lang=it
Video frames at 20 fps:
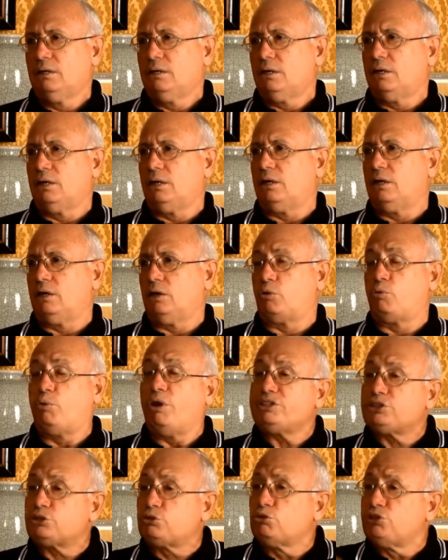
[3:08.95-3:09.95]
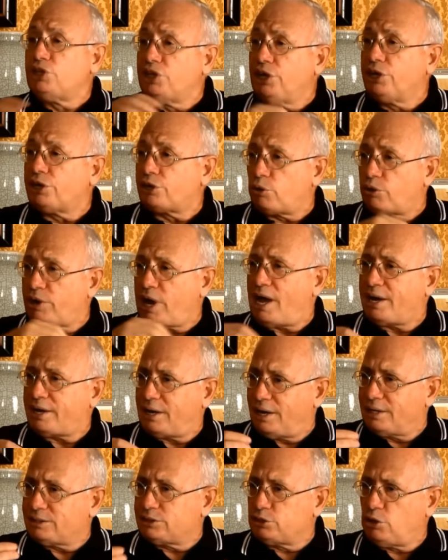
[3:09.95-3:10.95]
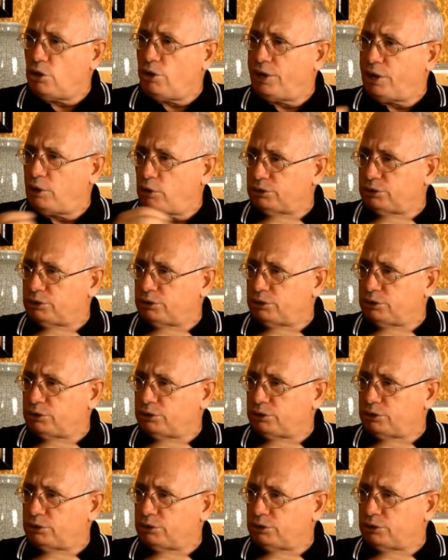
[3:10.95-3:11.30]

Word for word: Eh, questo di irrorare la zona